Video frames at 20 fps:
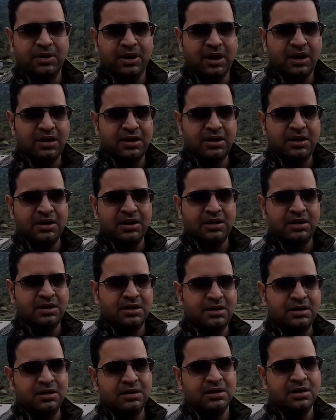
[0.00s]
बड़ा ही
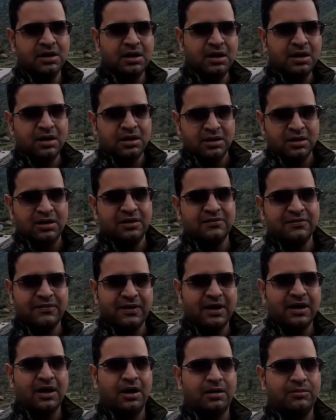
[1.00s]
टफ़
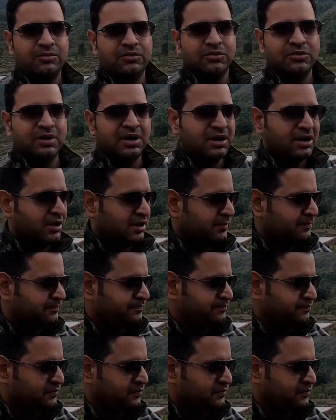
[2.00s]
है काम उनके लिए